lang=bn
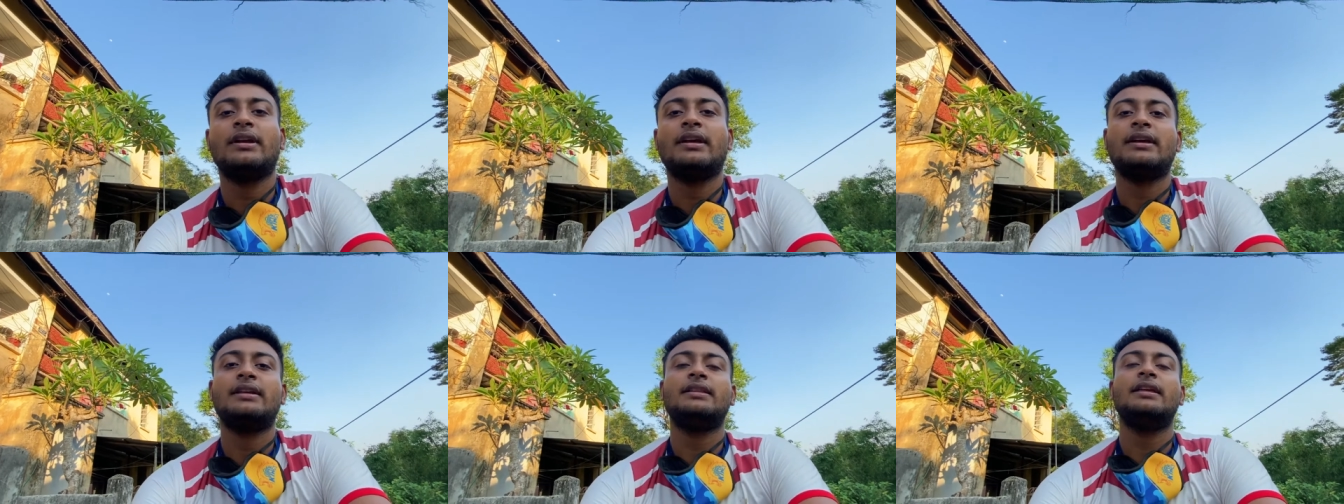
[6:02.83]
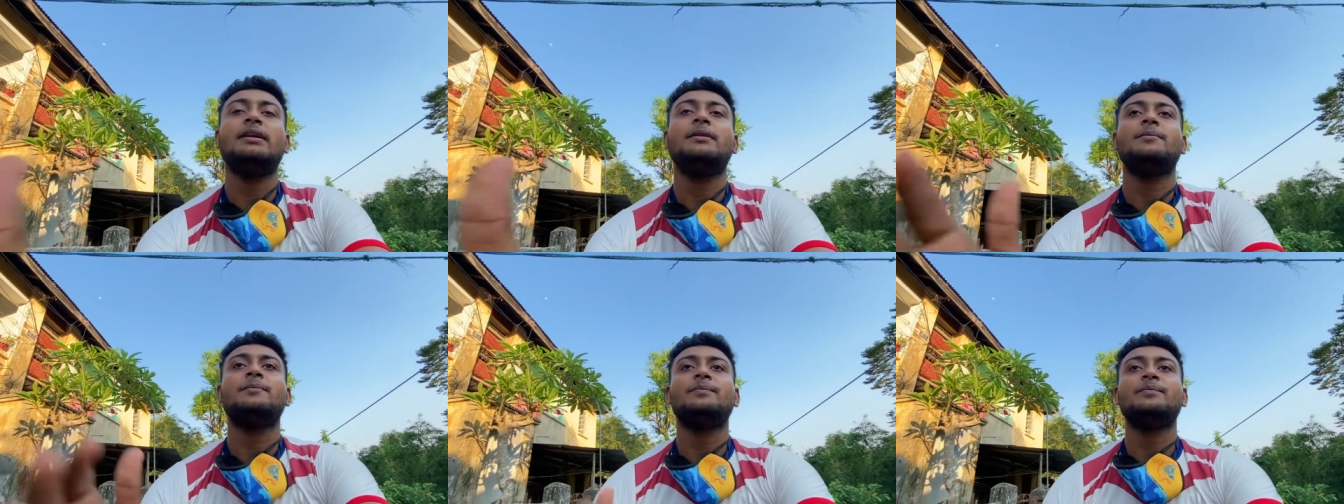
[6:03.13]
রেখে
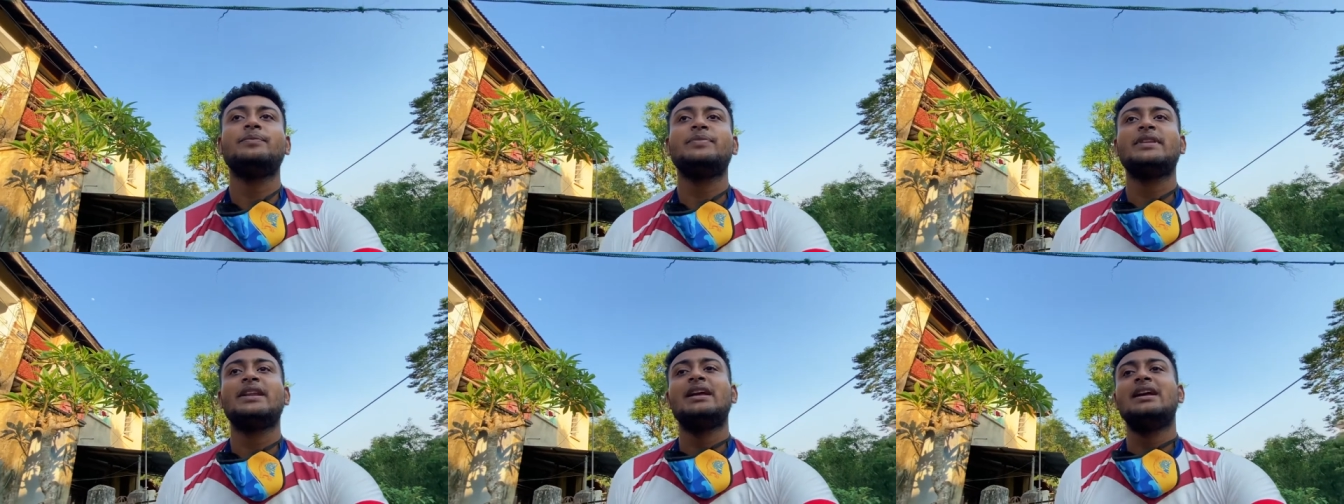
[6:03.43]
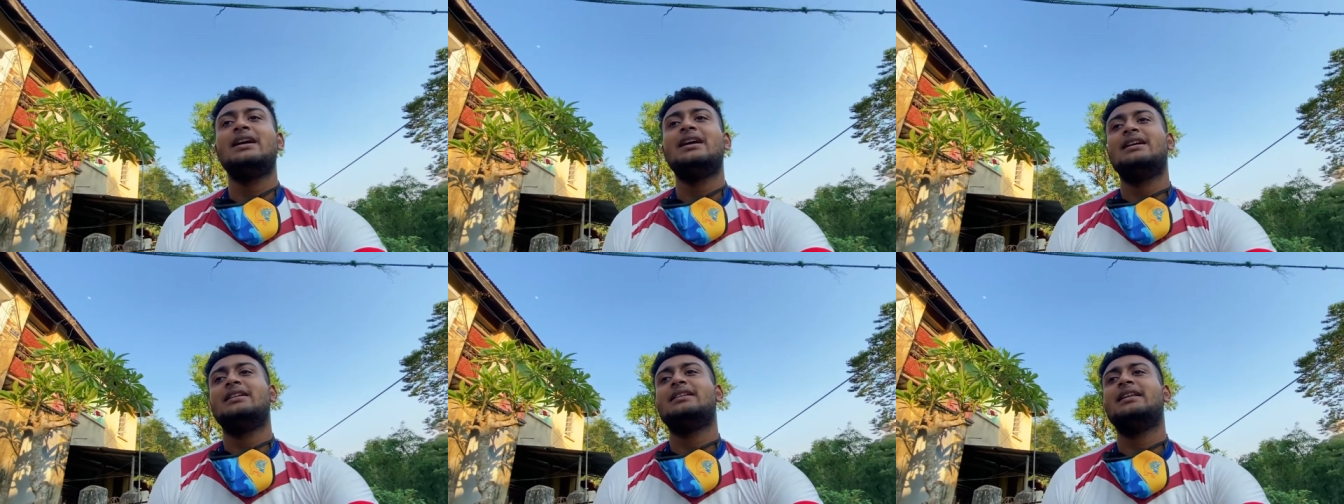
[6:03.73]
দিই
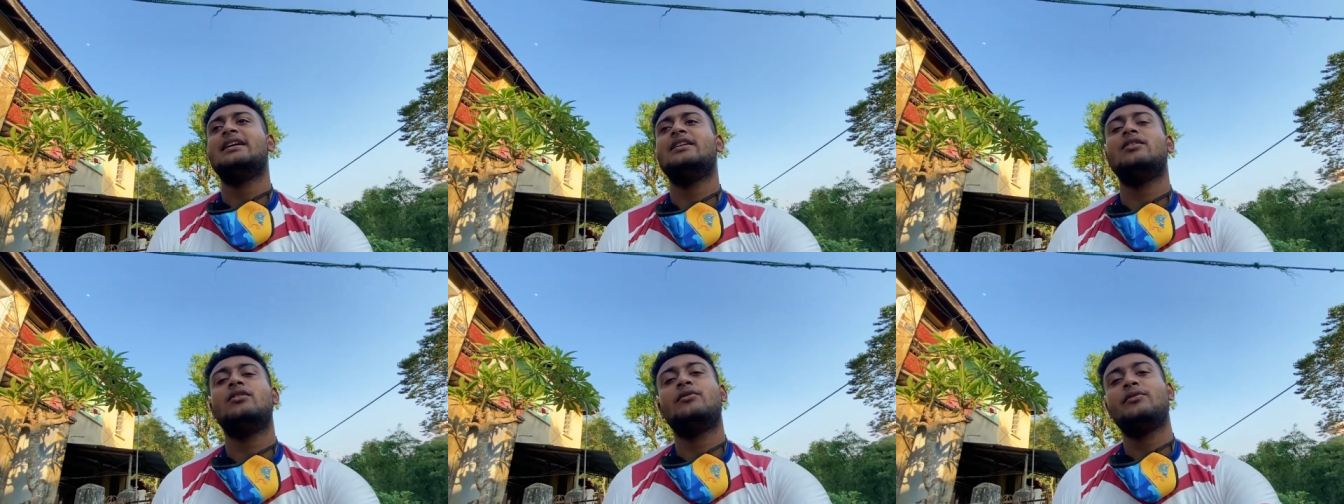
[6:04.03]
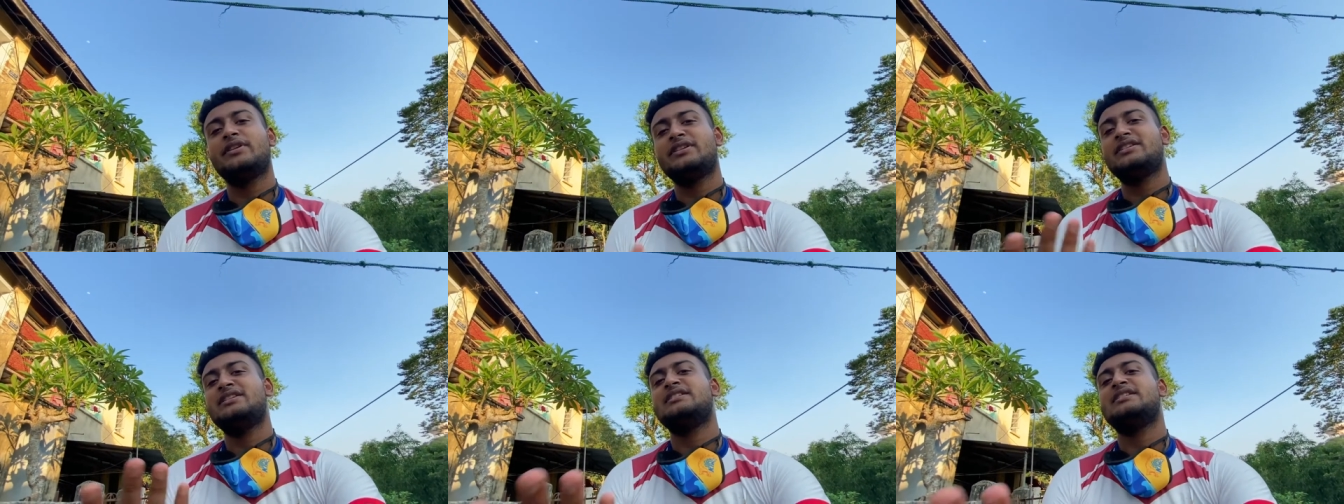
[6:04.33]
দেন
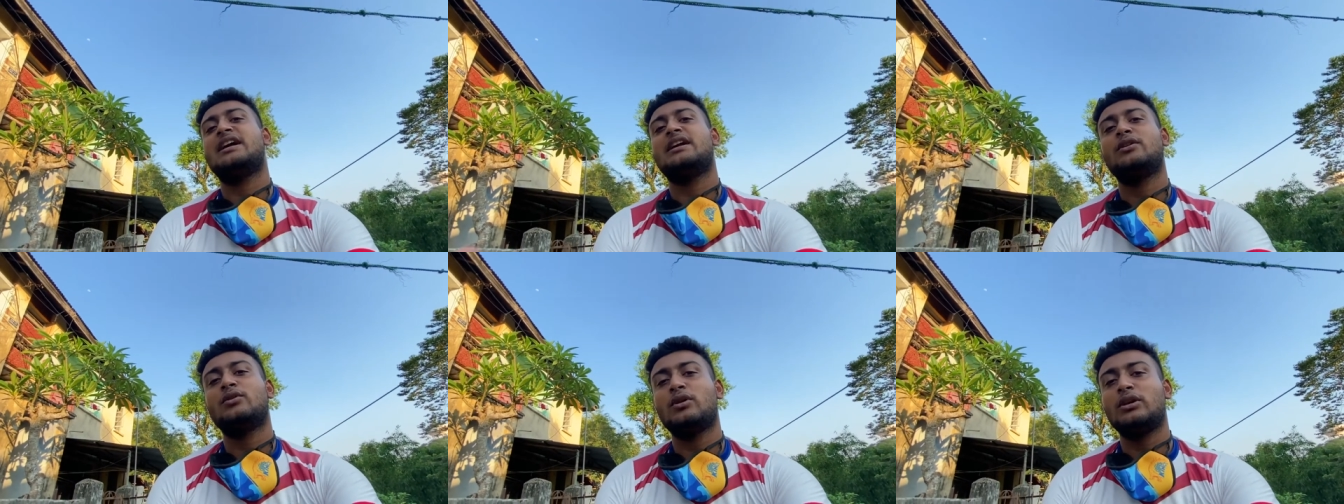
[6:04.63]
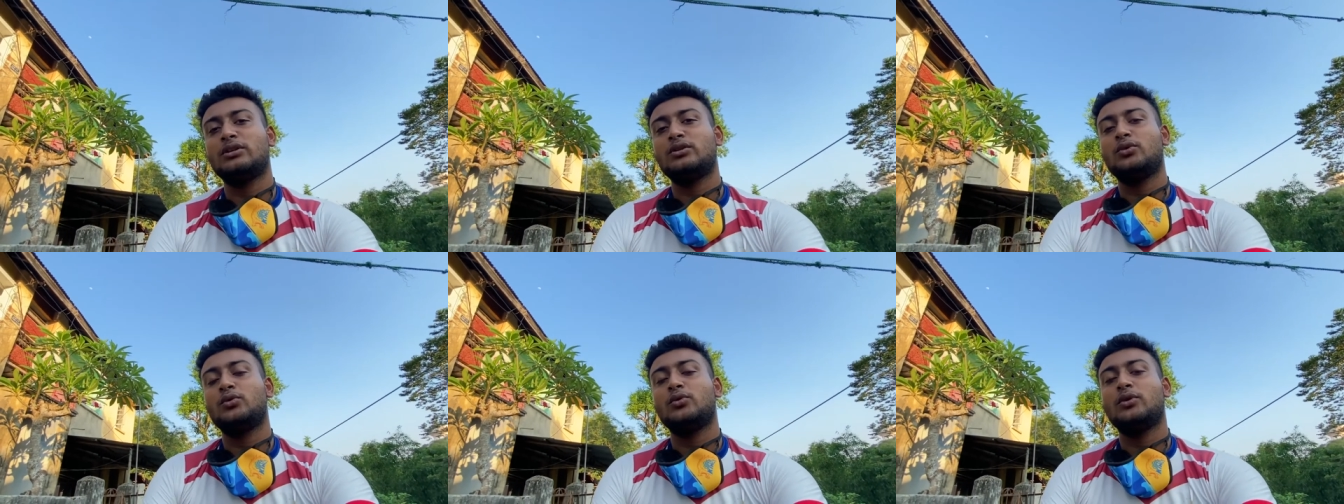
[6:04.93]
অবভিয়াসলি যা ঢোকার
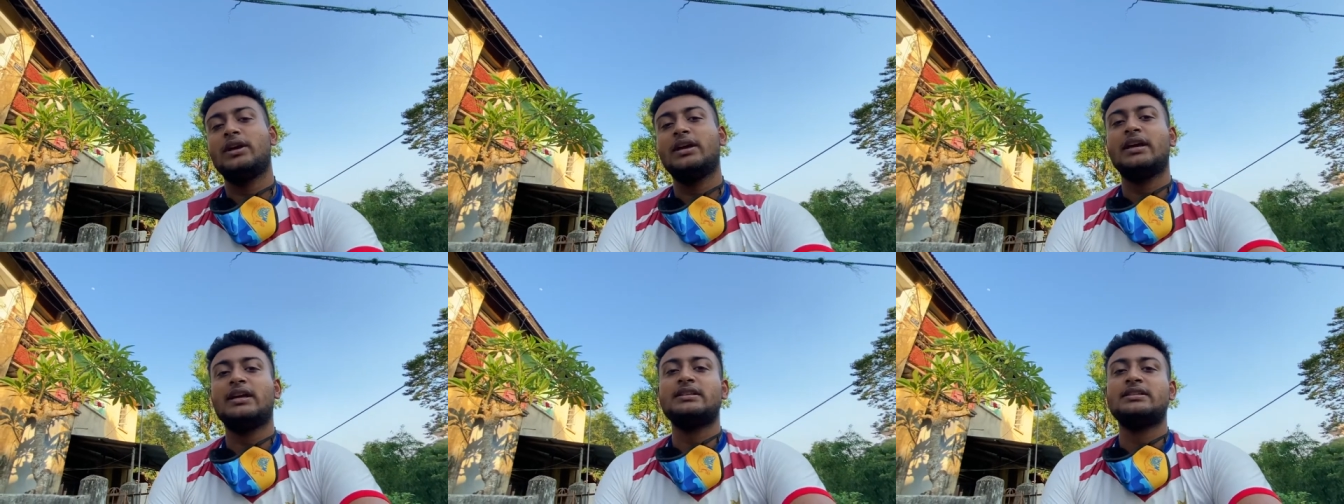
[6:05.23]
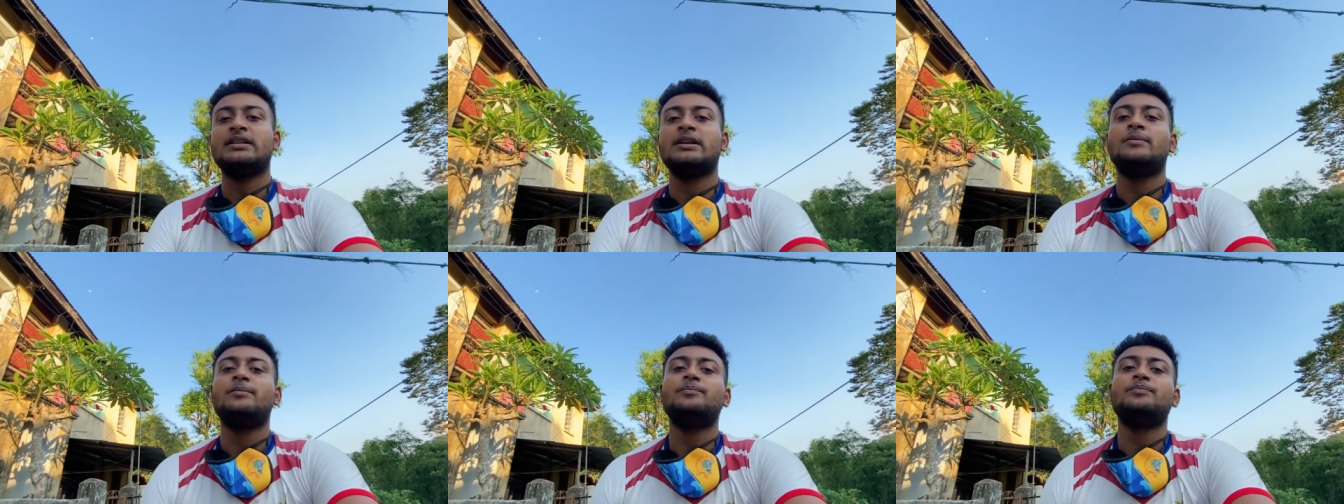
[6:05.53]
তো ঢুকেই গেছে